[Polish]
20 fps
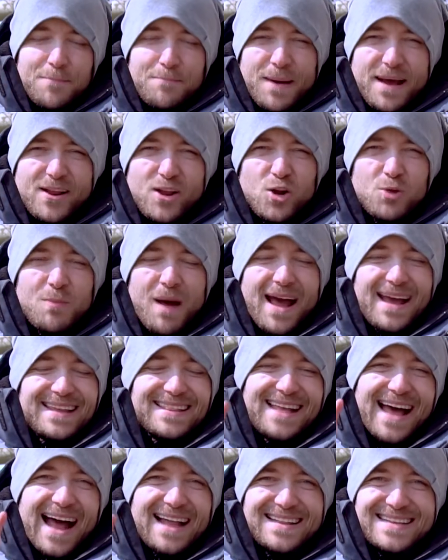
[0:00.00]
Perior ma
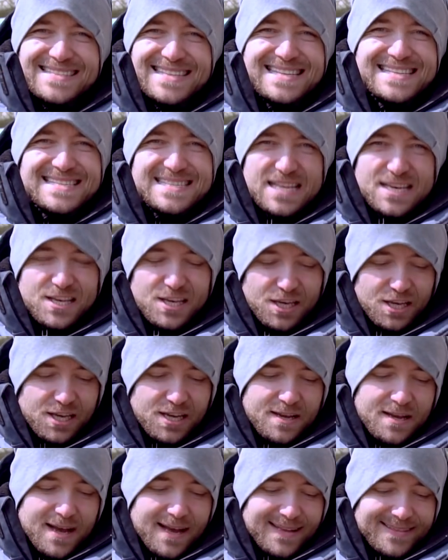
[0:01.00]
idealne
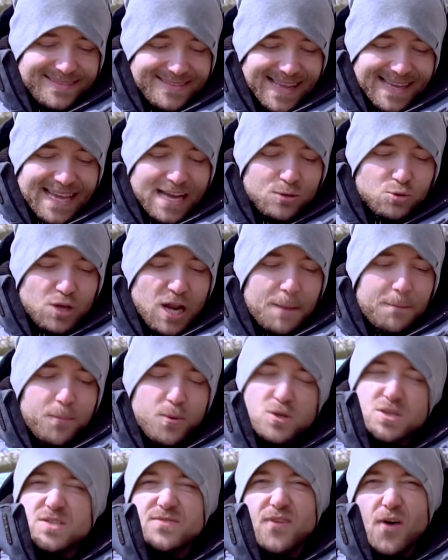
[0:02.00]
statystyki, takie, które
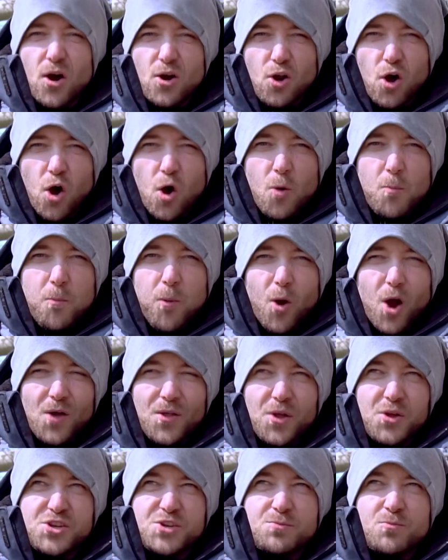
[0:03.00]
pozwolą
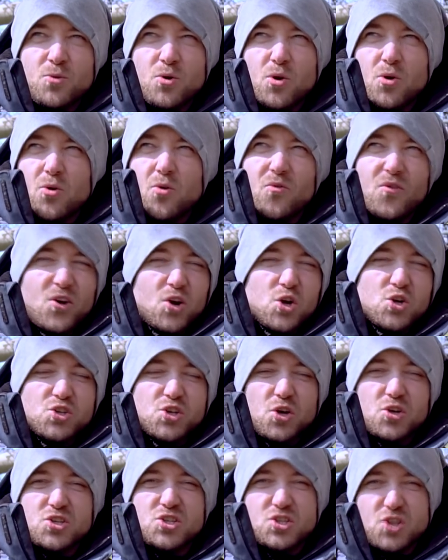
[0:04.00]
pokonać mu,
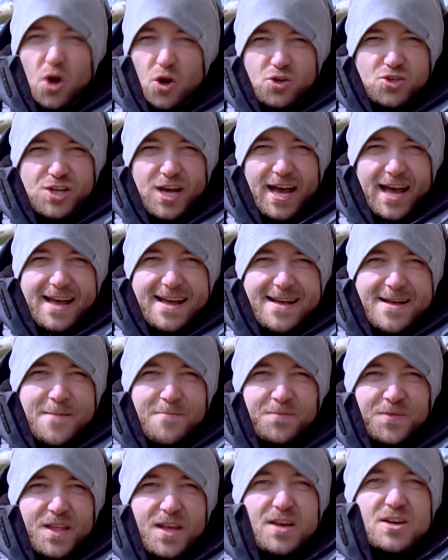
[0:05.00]
wykorzystując dodge,
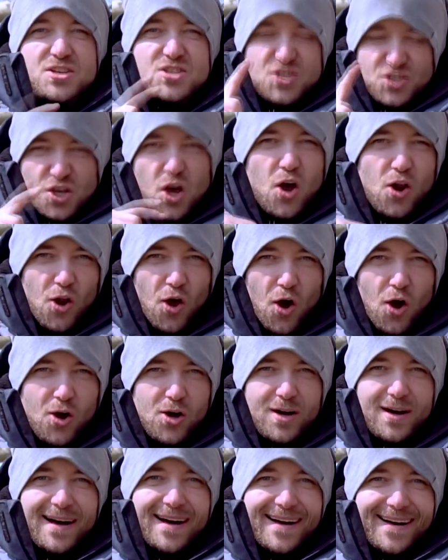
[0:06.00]

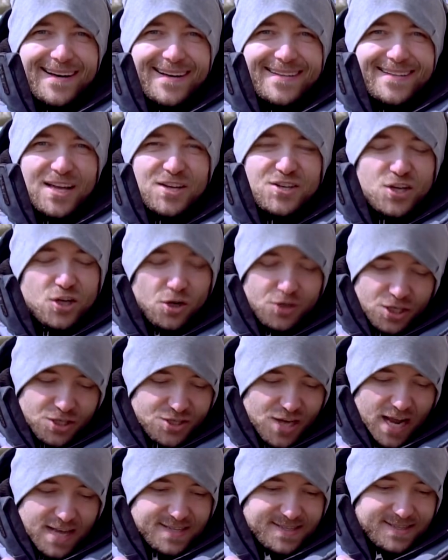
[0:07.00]
solo naszego
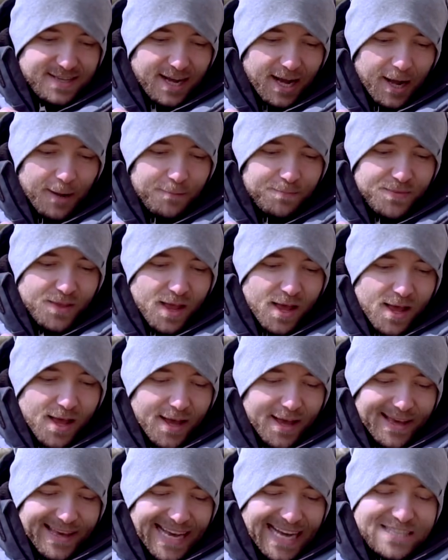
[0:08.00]
ninjaska.
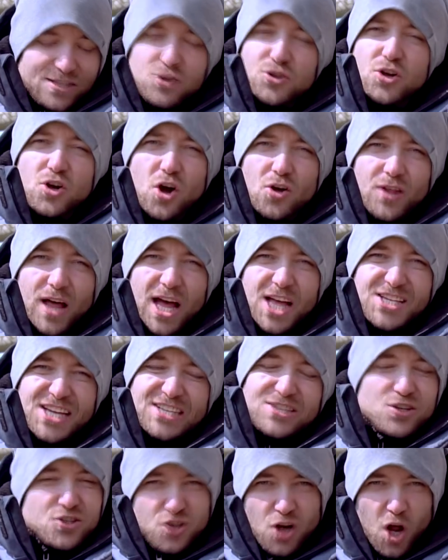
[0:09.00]
Jak to dokonać,
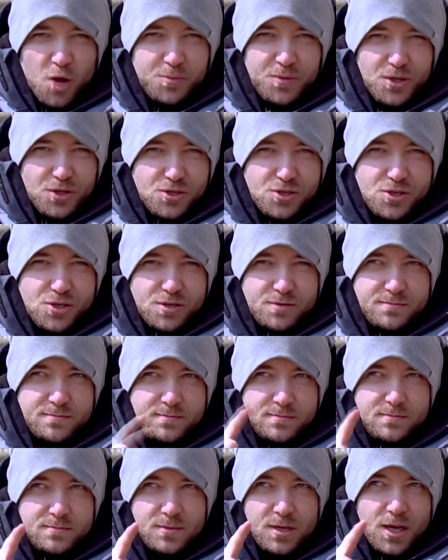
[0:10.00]
jak to zrobić?
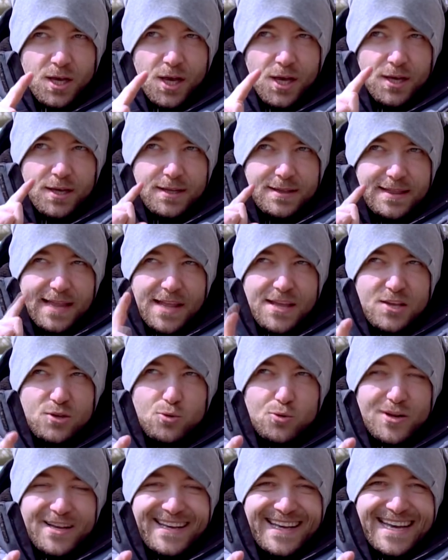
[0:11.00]
Dla
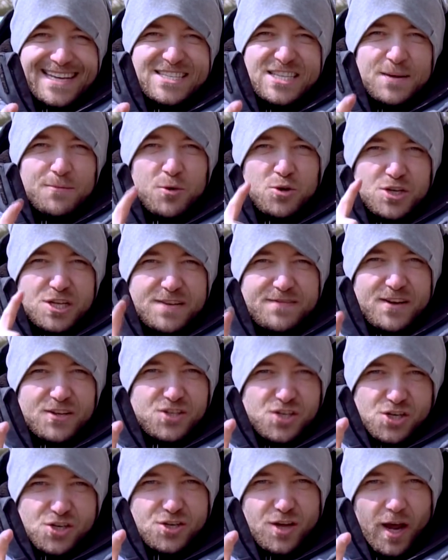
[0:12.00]
niektórych jeszcze możliwe
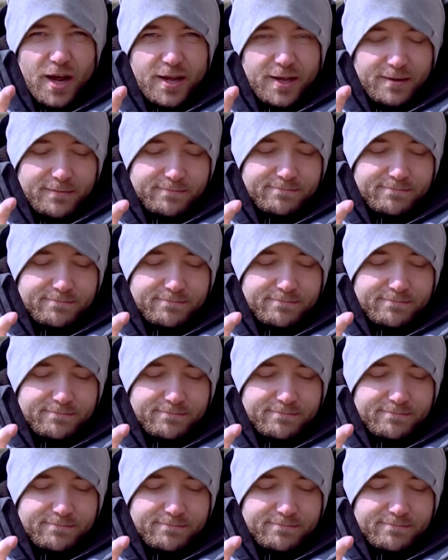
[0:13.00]
dzisiaj.